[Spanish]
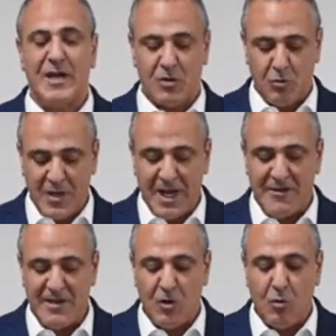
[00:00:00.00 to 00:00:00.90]
que estuviera
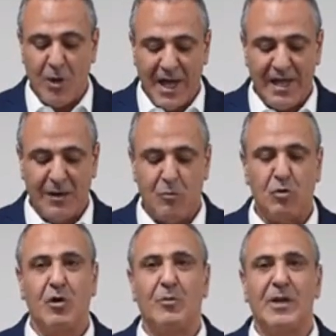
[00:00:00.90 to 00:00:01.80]
vinculada al
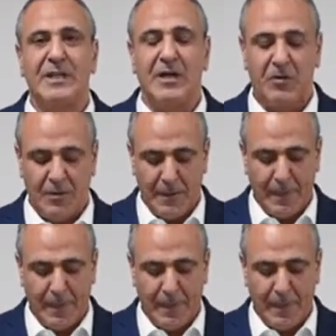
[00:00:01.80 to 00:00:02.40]
mundo político,